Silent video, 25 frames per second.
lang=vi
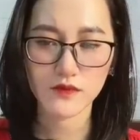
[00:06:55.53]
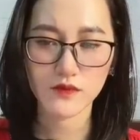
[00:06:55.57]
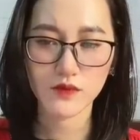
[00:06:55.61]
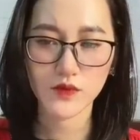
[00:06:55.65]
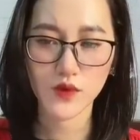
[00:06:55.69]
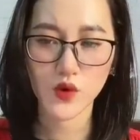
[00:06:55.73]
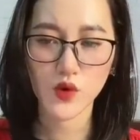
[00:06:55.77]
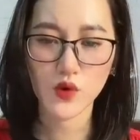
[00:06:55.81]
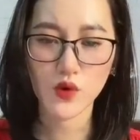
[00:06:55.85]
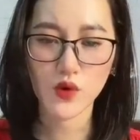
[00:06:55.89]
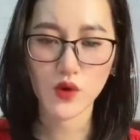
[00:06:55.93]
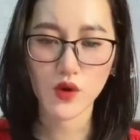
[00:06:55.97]

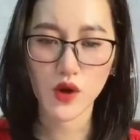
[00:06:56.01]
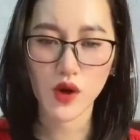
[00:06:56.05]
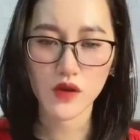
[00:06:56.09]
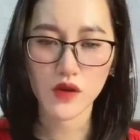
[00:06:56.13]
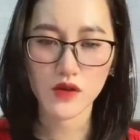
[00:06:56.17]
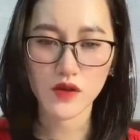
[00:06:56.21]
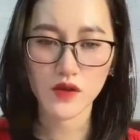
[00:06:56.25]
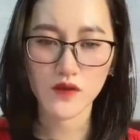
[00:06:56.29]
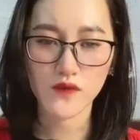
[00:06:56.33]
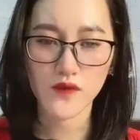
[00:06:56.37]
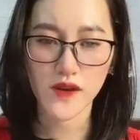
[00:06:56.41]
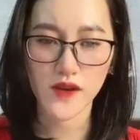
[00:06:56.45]
Bố của
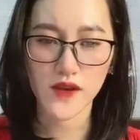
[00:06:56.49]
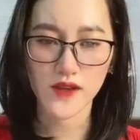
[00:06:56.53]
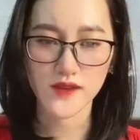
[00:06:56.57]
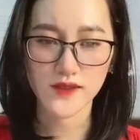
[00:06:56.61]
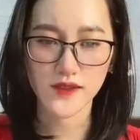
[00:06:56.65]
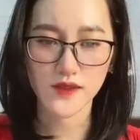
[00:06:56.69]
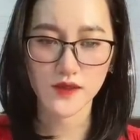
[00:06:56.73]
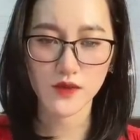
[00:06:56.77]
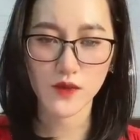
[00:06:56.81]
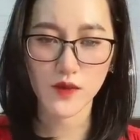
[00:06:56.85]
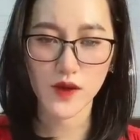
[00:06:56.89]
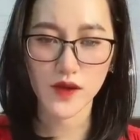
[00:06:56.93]
con không phải là
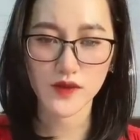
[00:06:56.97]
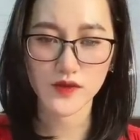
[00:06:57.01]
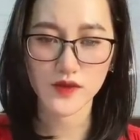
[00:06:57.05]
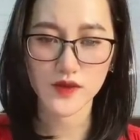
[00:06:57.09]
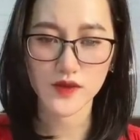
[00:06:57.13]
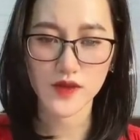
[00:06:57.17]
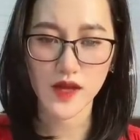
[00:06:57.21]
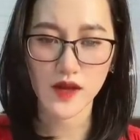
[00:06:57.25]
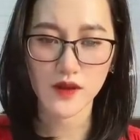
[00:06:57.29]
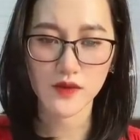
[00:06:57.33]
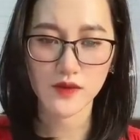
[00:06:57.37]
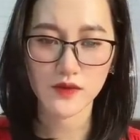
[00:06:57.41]
ra nước ngoài
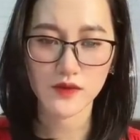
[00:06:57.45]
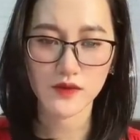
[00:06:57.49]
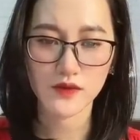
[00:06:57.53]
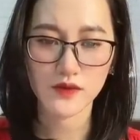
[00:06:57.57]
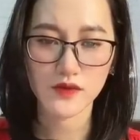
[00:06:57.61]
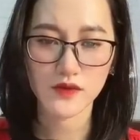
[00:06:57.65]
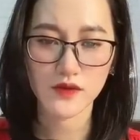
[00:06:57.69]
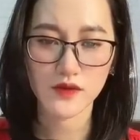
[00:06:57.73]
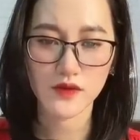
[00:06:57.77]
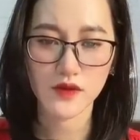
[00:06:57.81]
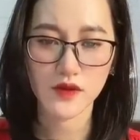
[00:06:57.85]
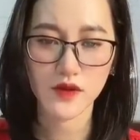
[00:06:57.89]
rồi sao
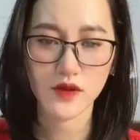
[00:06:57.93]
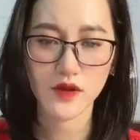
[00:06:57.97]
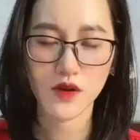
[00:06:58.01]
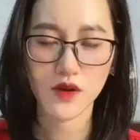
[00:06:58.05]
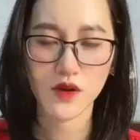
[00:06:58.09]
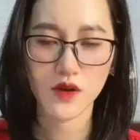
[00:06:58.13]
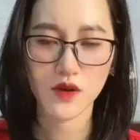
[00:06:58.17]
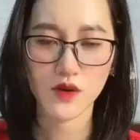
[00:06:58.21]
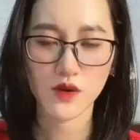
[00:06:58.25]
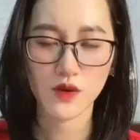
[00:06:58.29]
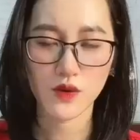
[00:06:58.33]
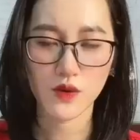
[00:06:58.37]

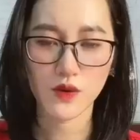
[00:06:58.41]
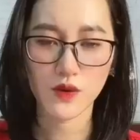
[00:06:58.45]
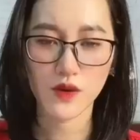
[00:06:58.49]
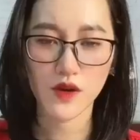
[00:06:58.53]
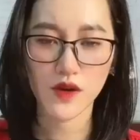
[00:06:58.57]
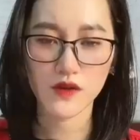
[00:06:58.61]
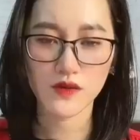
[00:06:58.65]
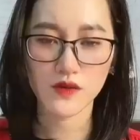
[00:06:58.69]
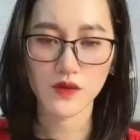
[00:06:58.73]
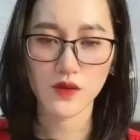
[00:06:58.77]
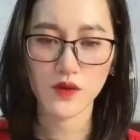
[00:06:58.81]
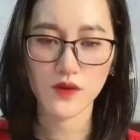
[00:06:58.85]
Cố
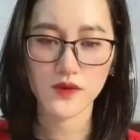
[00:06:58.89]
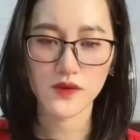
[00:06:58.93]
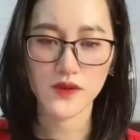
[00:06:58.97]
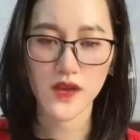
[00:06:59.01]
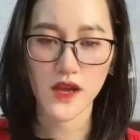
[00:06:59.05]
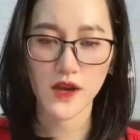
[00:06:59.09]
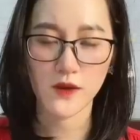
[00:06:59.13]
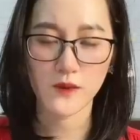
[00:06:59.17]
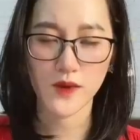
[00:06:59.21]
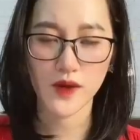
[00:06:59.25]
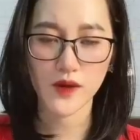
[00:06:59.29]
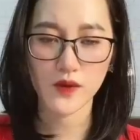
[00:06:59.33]
Cẩn Ngôn
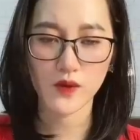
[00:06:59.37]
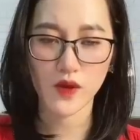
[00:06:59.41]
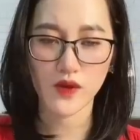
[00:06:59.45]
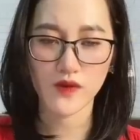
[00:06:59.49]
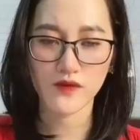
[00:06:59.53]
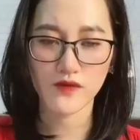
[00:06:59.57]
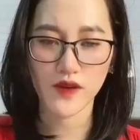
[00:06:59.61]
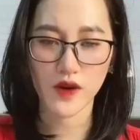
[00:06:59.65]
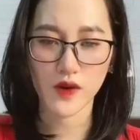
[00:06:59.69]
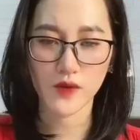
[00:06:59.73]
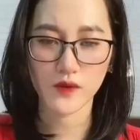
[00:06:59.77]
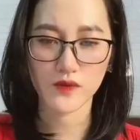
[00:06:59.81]
đào mắt
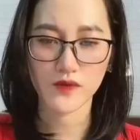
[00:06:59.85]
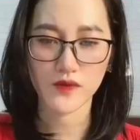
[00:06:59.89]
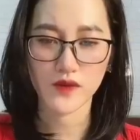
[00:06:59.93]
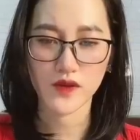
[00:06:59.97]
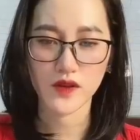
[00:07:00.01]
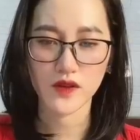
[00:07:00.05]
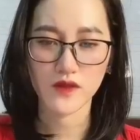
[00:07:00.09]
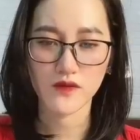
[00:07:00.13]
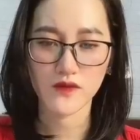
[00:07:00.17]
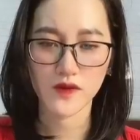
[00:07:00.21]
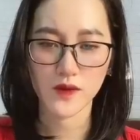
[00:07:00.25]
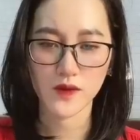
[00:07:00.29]
quanh vòng
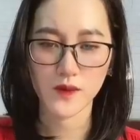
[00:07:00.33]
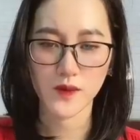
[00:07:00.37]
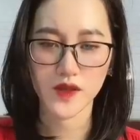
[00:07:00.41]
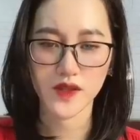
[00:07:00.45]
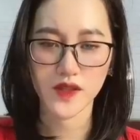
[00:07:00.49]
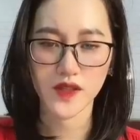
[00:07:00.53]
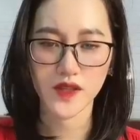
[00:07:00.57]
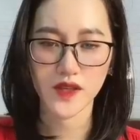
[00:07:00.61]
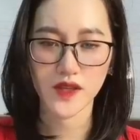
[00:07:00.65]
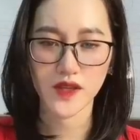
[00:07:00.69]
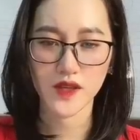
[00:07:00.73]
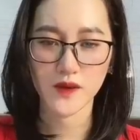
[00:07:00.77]
Vừa
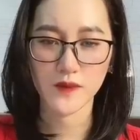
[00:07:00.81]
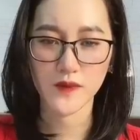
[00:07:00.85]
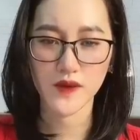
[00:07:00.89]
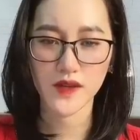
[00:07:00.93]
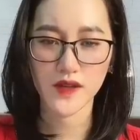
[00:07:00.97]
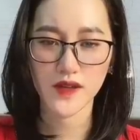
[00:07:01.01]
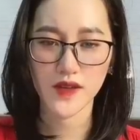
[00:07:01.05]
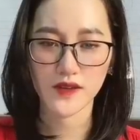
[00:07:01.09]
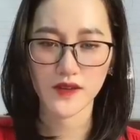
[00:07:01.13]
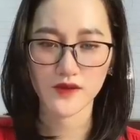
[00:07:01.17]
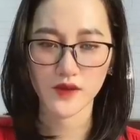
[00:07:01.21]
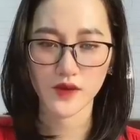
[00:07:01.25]
mới nhìn đã
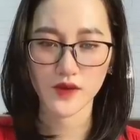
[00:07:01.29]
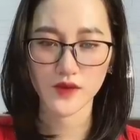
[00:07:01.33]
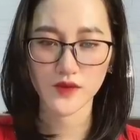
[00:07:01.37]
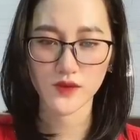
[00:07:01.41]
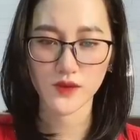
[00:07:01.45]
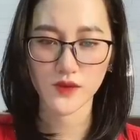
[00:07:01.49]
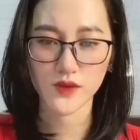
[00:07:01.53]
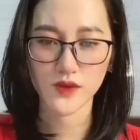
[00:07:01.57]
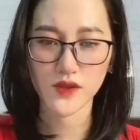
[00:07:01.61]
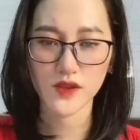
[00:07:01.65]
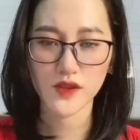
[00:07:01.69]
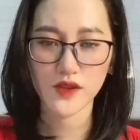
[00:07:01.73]
biết là nói
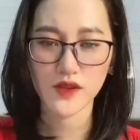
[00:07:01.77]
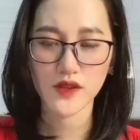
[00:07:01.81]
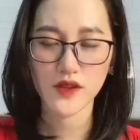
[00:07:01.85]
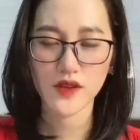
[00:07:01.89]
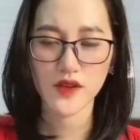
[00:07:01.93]
dối